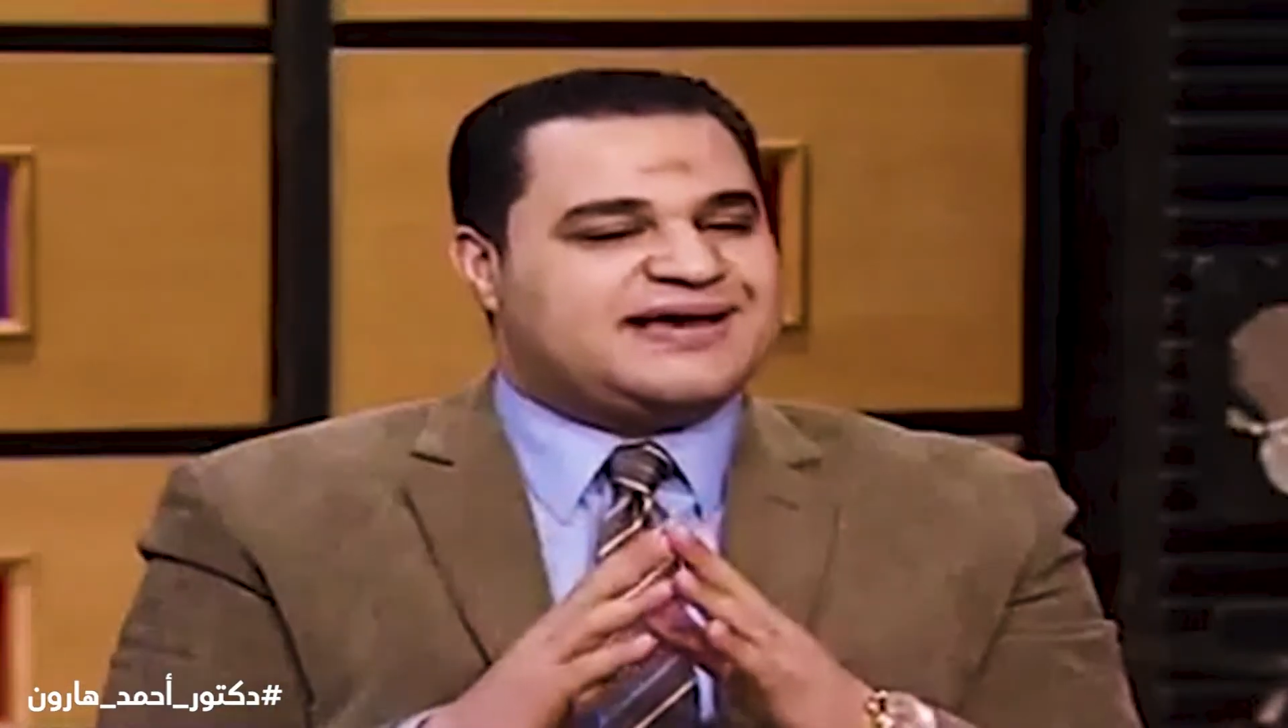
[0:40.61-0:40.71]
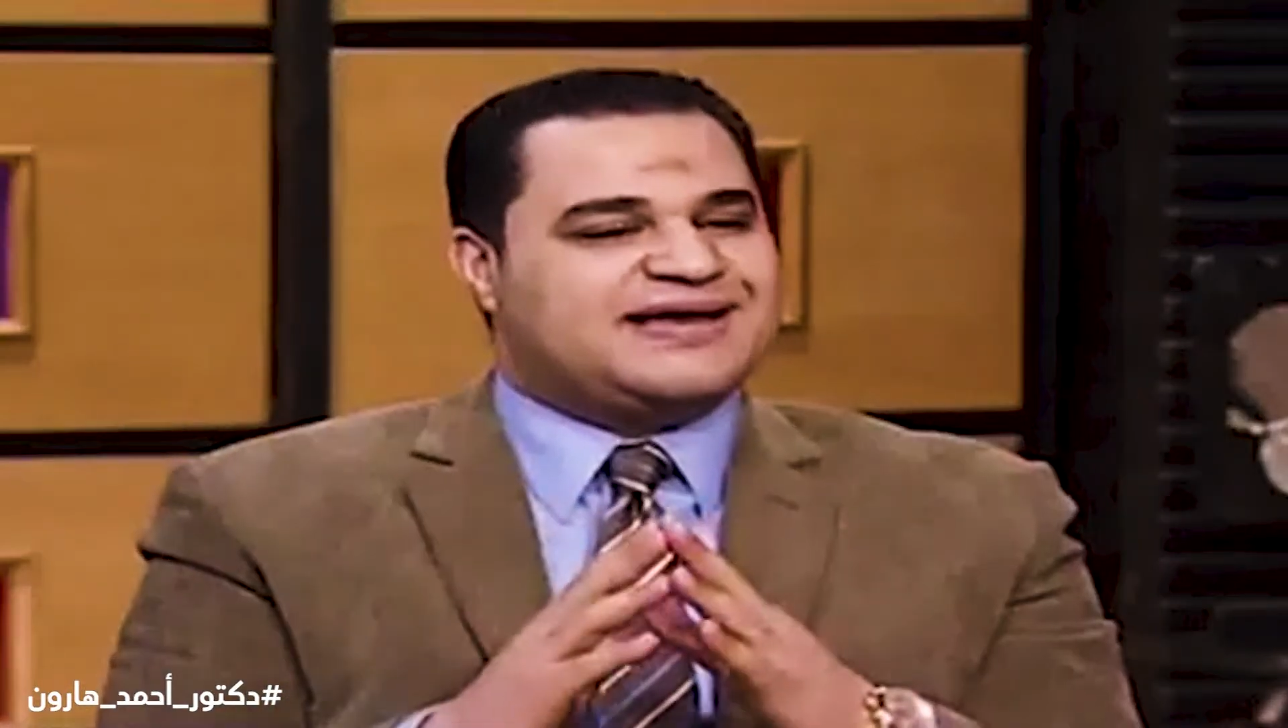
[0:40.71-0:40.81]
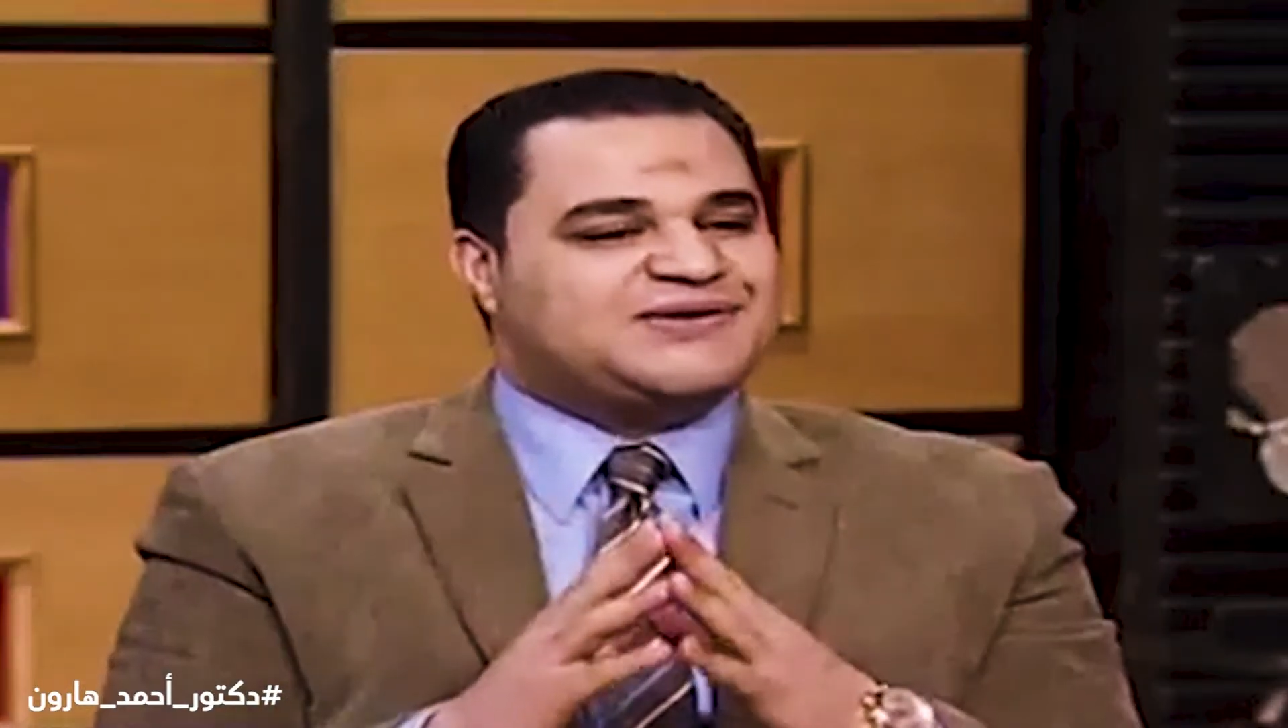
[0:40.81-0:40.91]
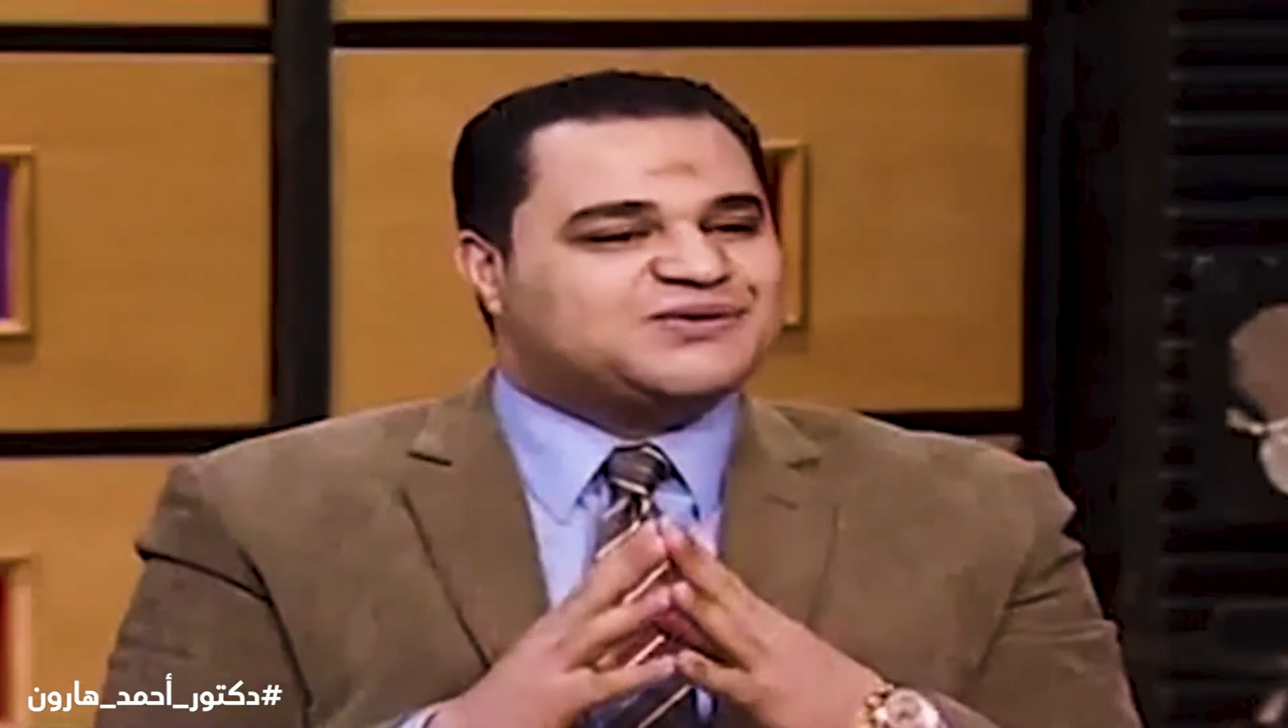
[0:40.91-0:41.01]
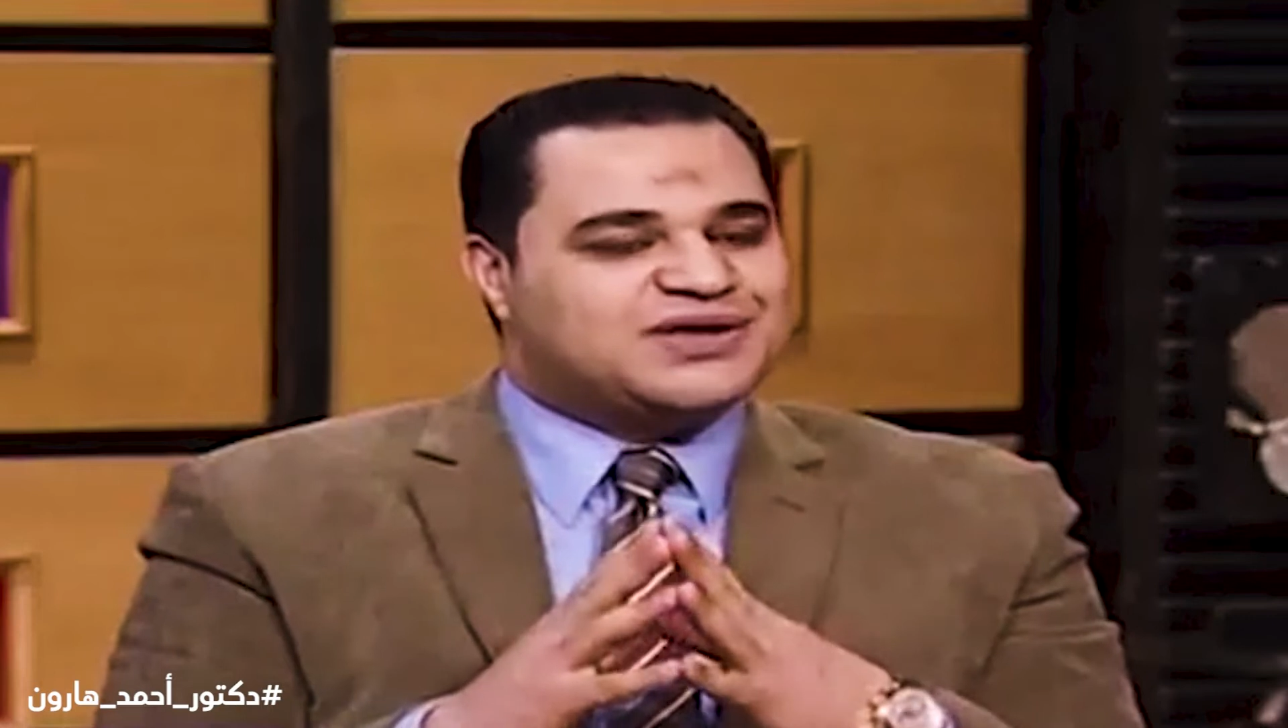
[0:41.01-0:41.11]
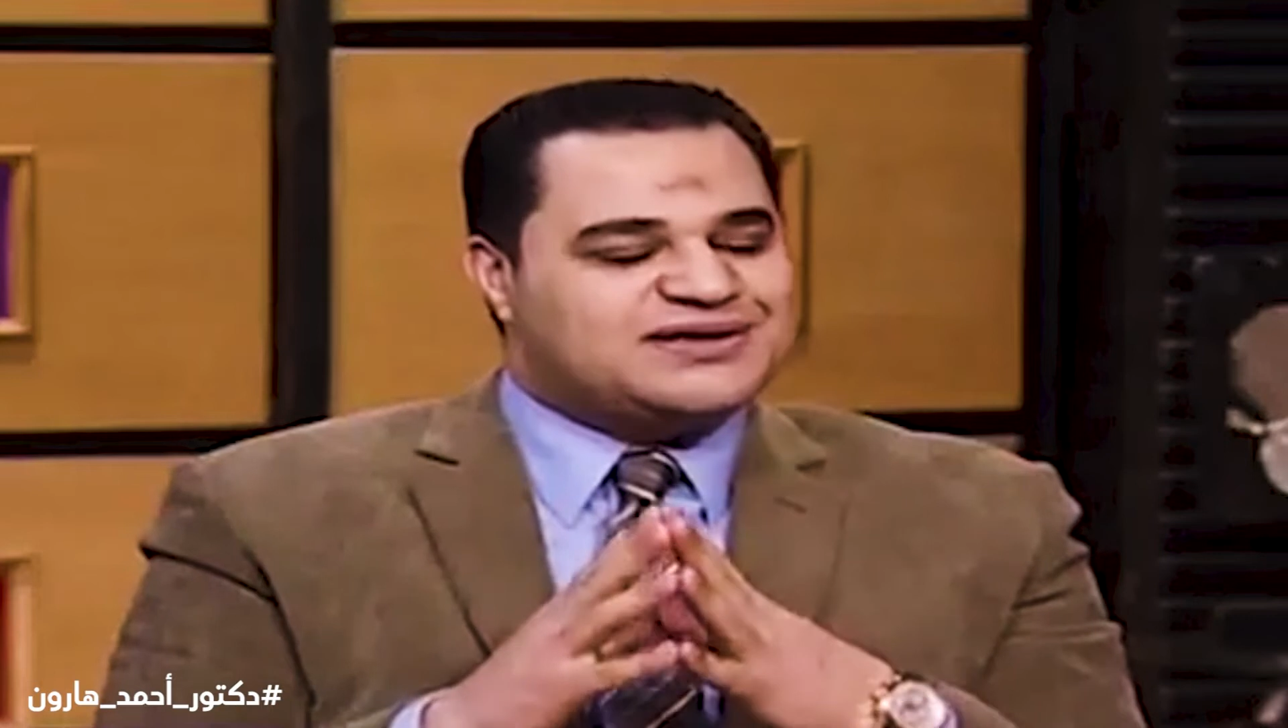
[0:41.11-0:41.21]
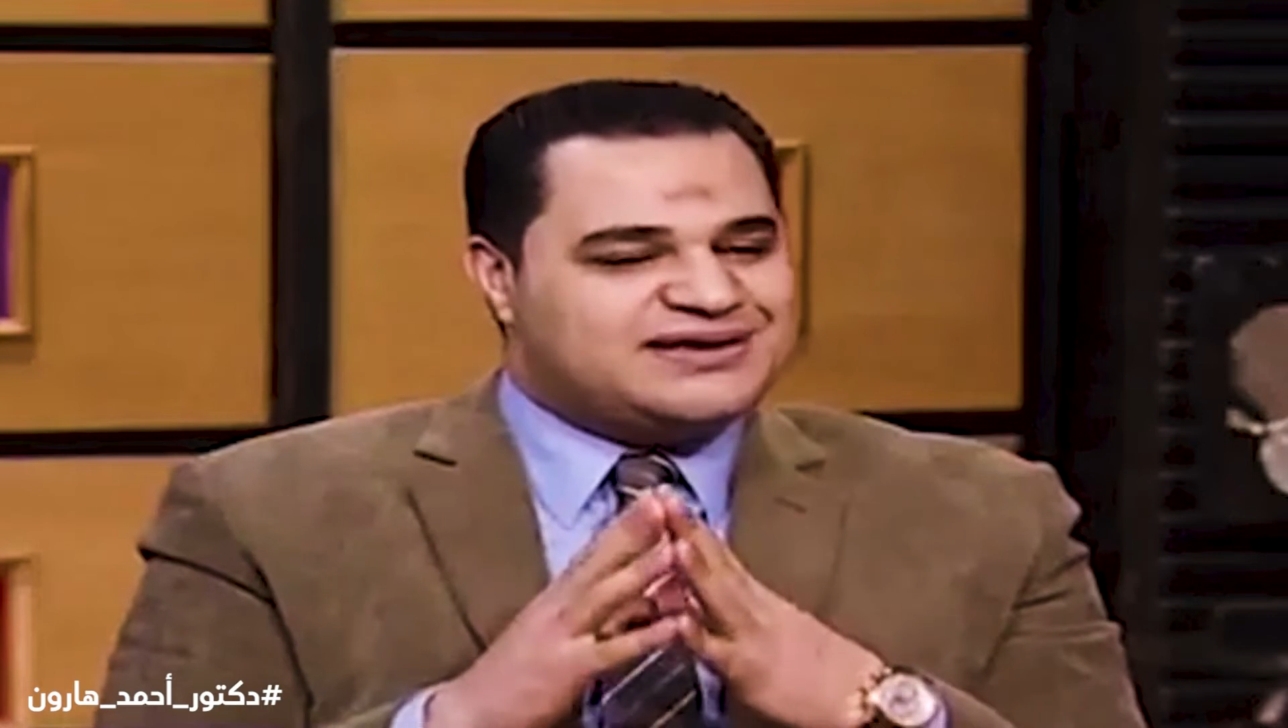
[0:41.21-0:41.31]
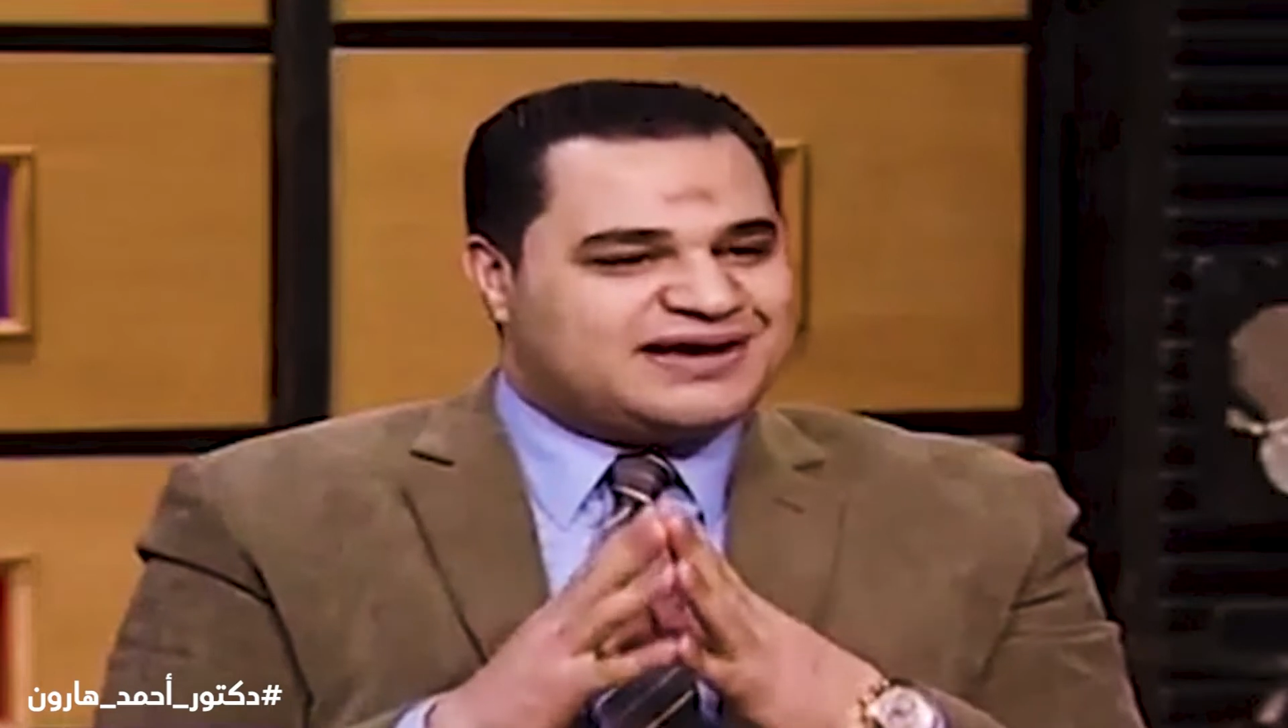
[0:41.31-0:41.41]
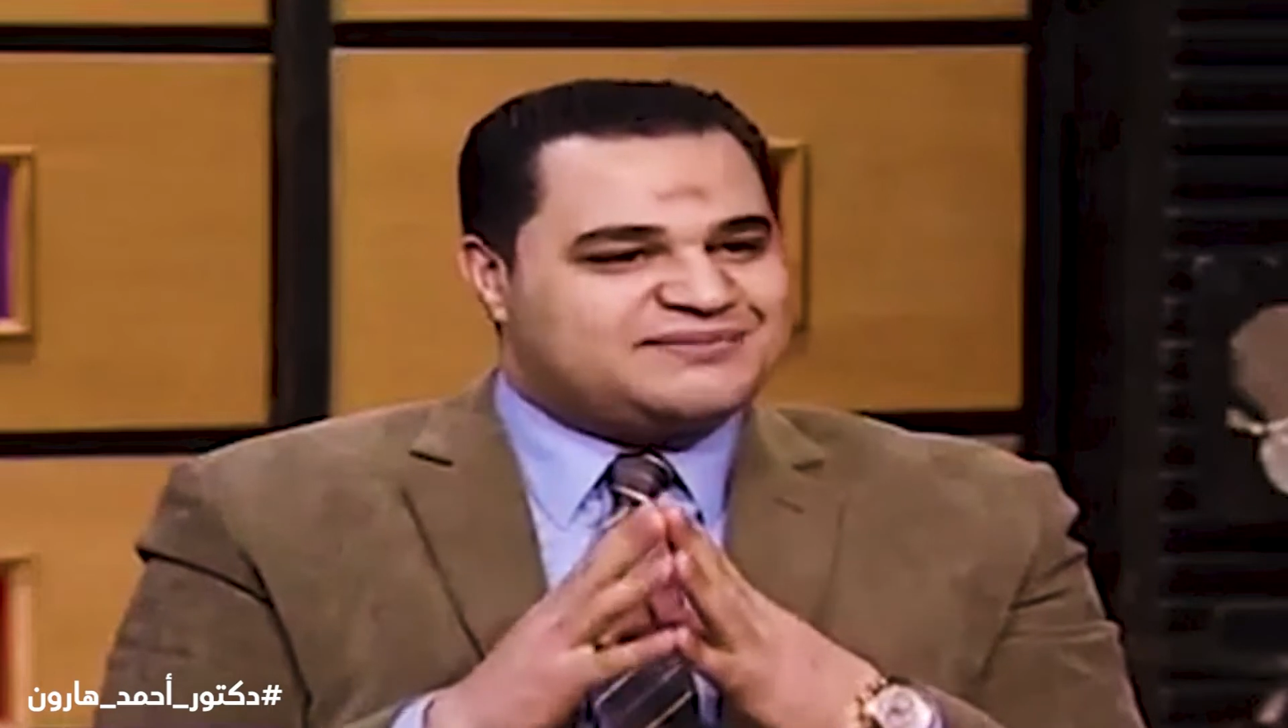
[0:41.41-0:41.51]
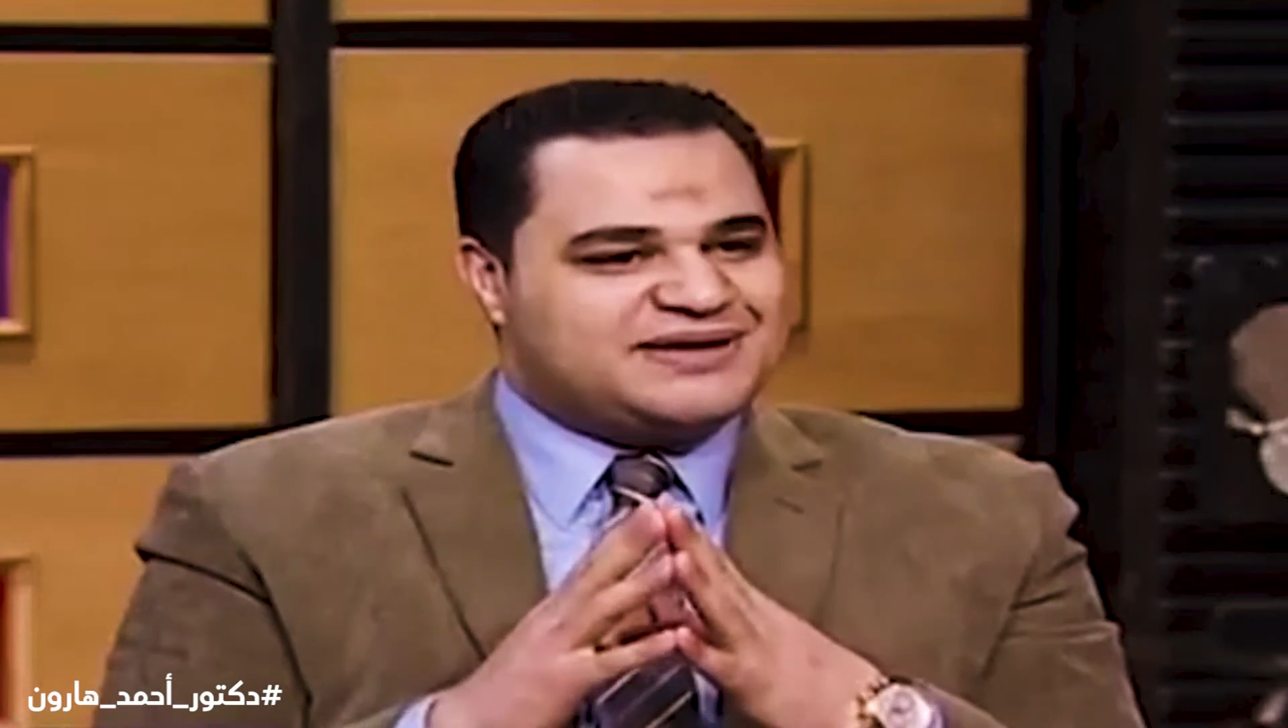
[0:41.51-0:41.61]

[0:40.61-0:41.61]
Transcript: ان يضيع